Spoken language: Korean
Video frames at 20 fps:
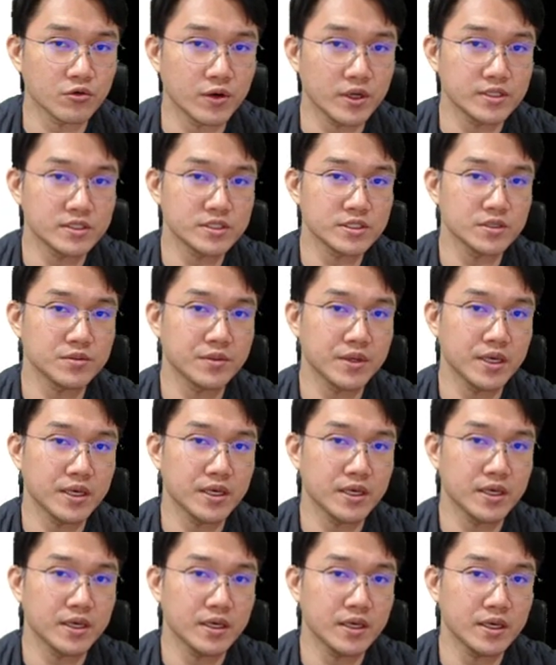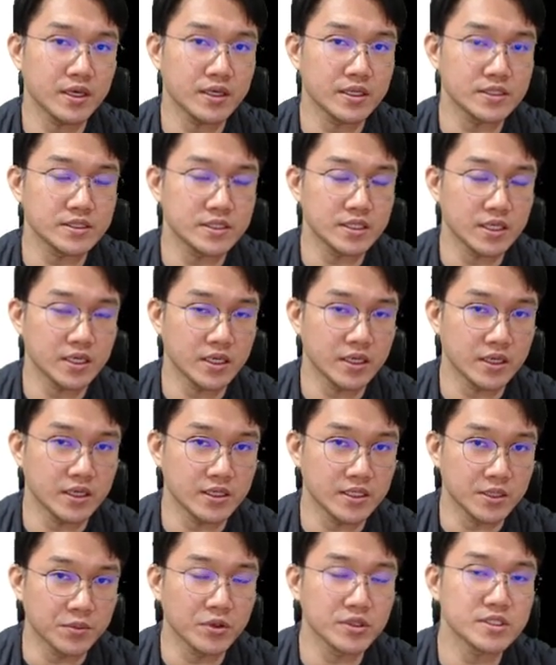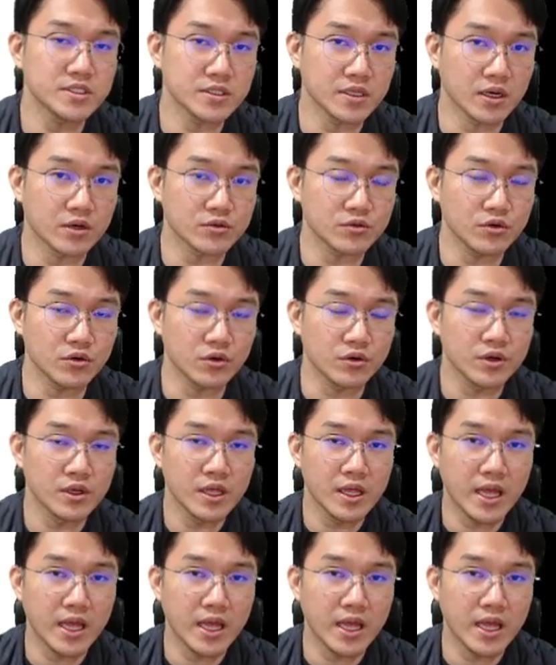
관점의 이제 리버싱하고